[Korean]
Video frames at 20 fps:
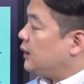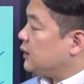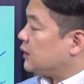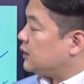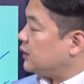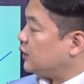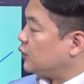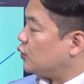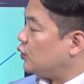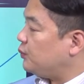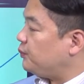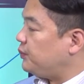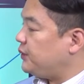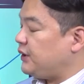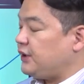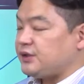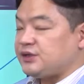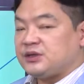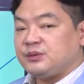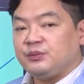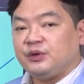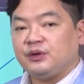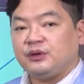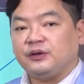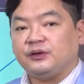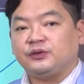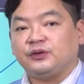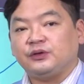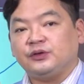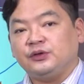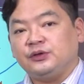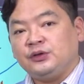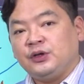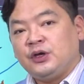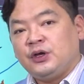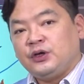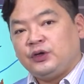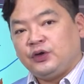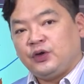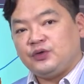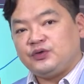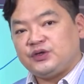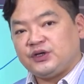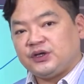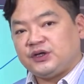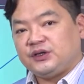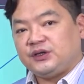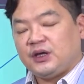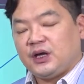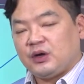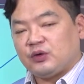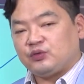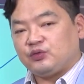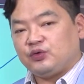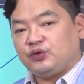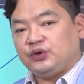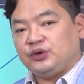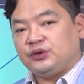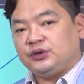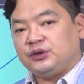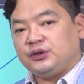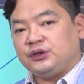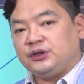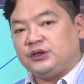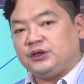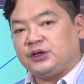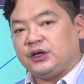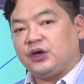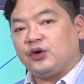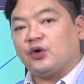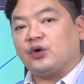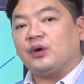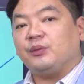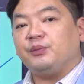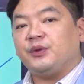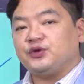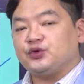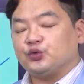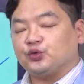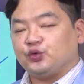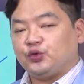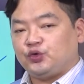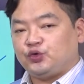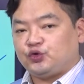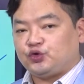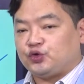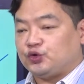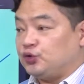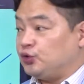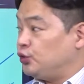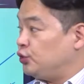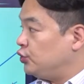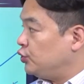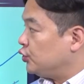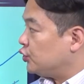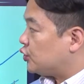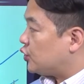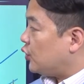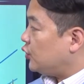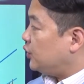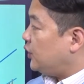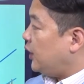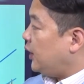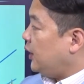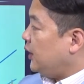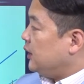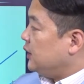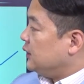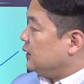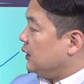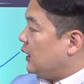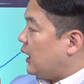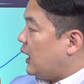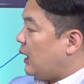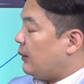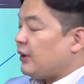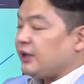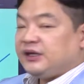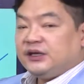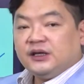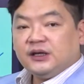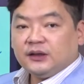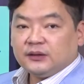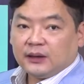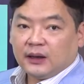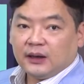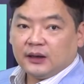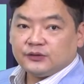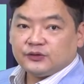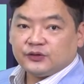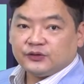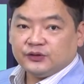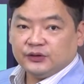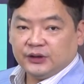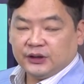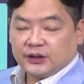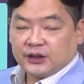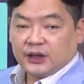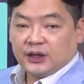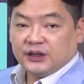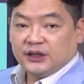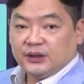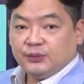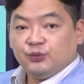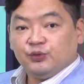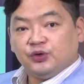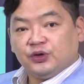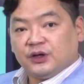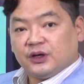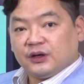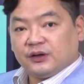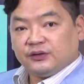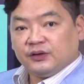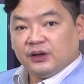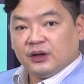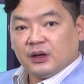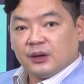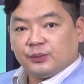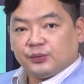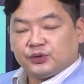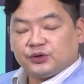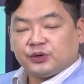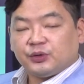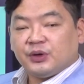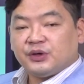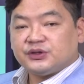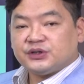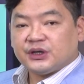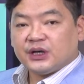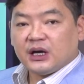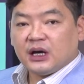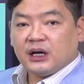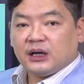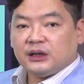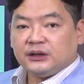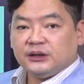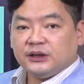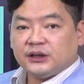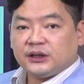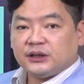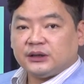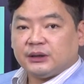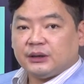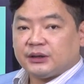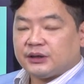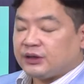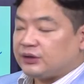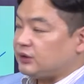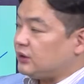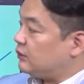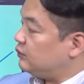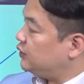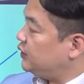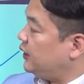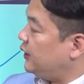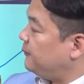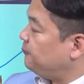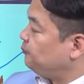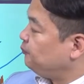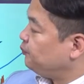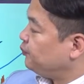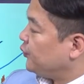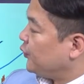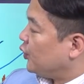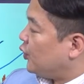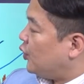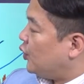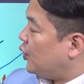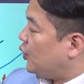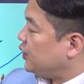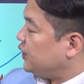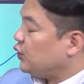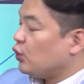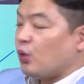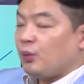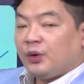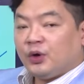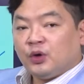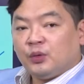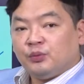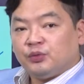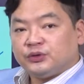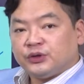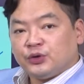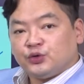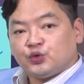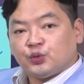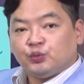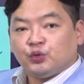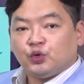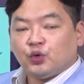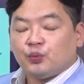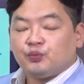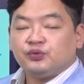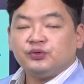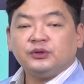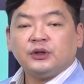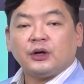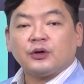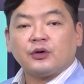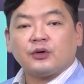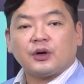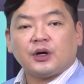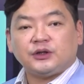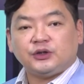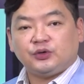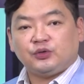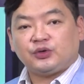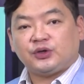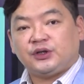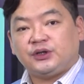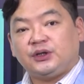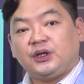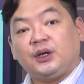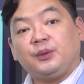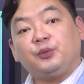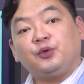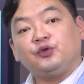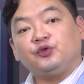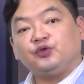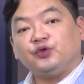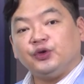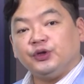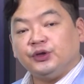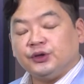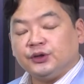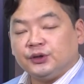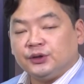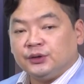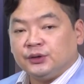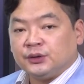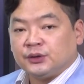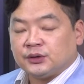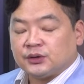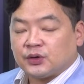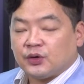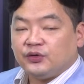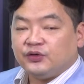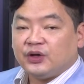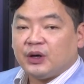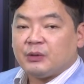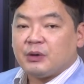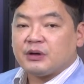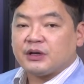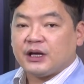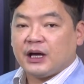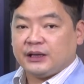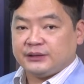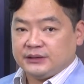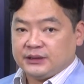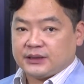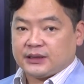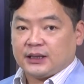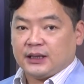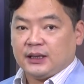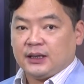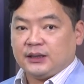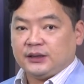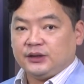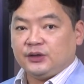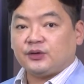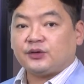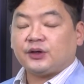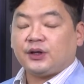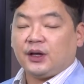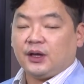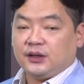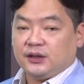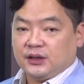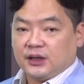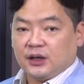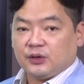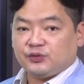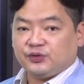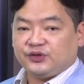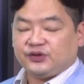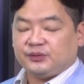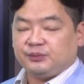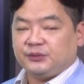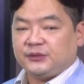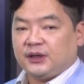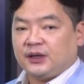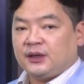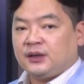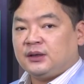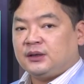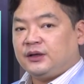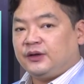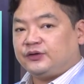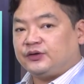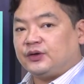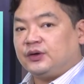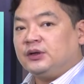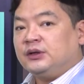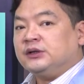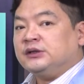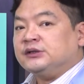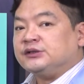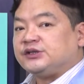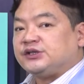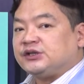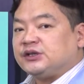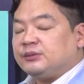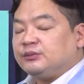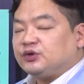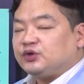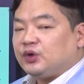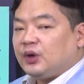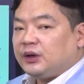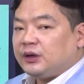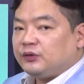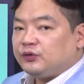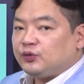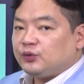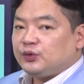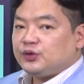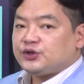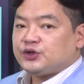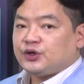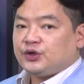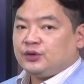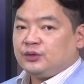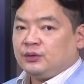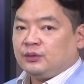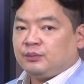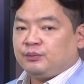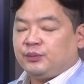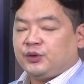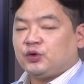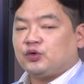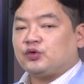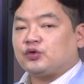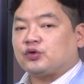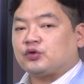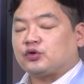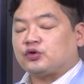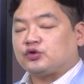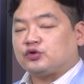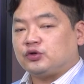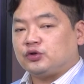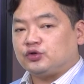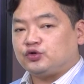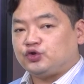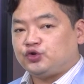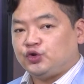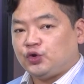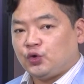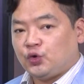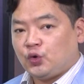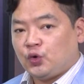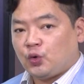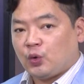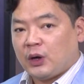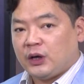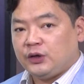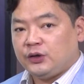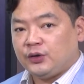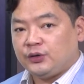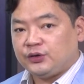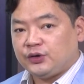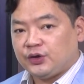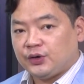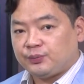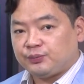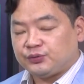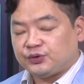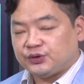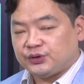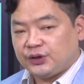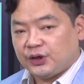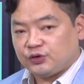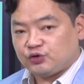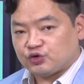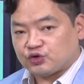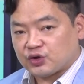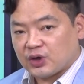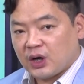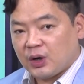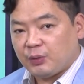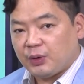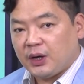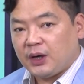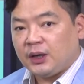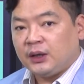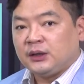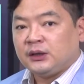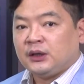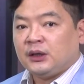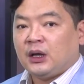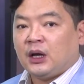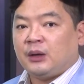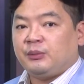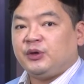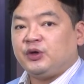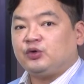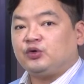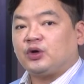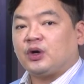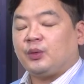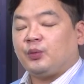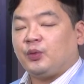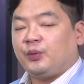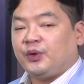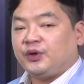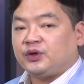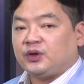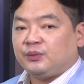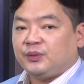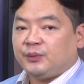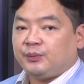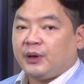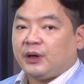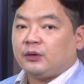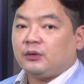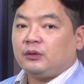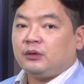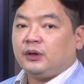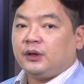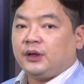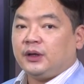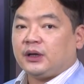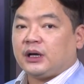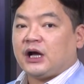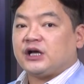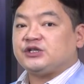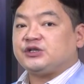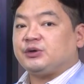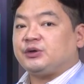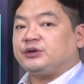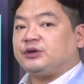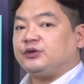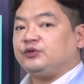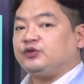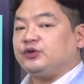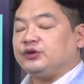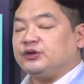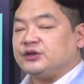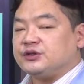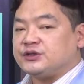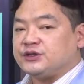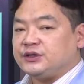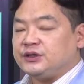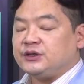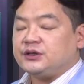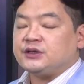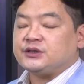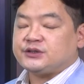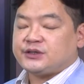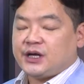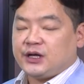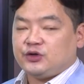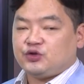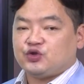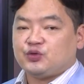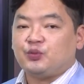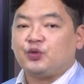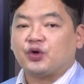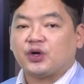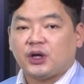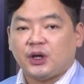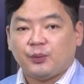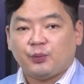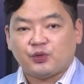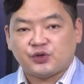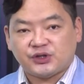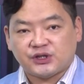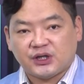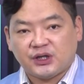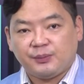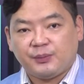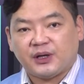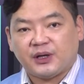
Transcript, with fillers: 그리고 p 측면에서는 현재 기대하고 있는 이익의 11배 정도의 수준. 그런데 아마 이익이 달라졌으니까 2분기가 생각보다 굉장히 강한 이익이 나왔기 때문에 어, 이 5만 원보다 좀 높은 가격까지도 기대해 볼 수 있는 그런 상황이 아닐까 이렇게 이해하고 있습니다. 그래서 지금부터 하나 솔루션 미국 그 주요 관련 기업들의 주가와 아, 미국의 모멘텀이 8월 내에 가시화될 수 있는지를 잘 주목해 보시기